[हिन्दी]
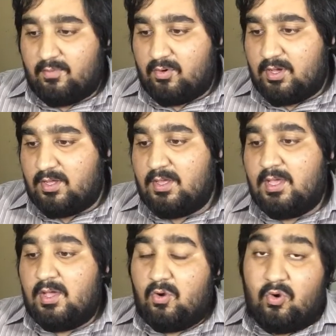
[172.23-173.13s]
होगा
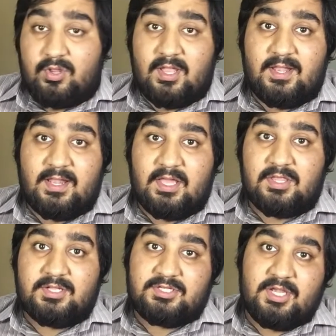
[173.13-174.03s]
और ये निकला कि
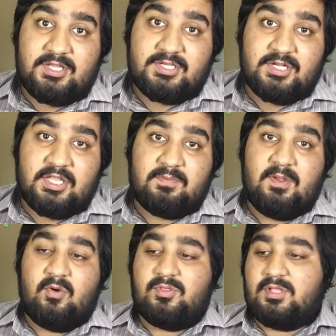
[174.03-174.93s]
इसकी छः इंच की डिस्प्ले
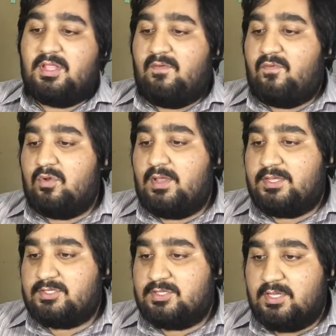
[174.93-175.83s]
हो सकती है फुल
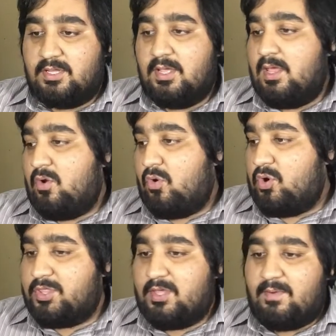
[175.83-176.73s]
एच
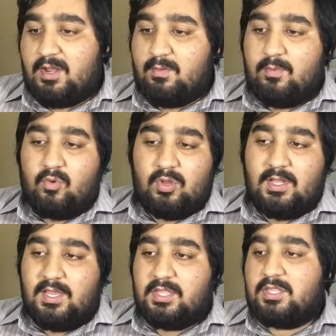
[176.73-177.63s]
और इसके बारे में भी कोई
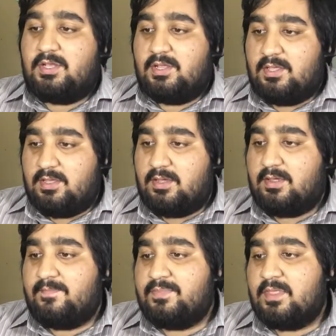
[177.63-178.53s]
लीक्स नहीं
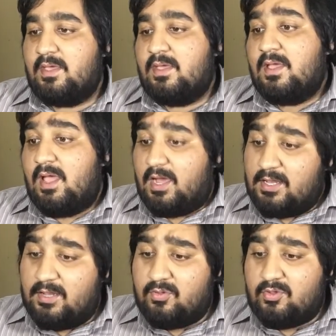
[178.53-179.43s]
आए
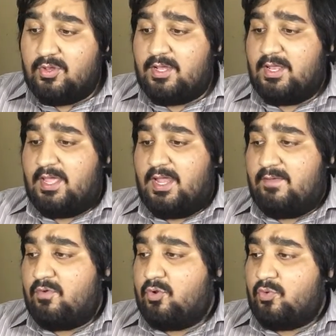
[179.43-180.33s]
अगली न्यूज जो निकल के आ रही है
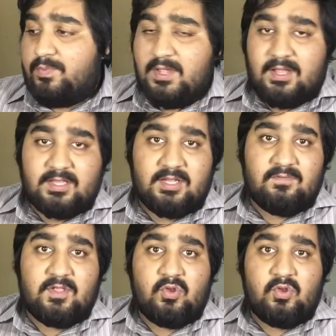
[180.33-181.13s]
वो नूबिया की तरफ से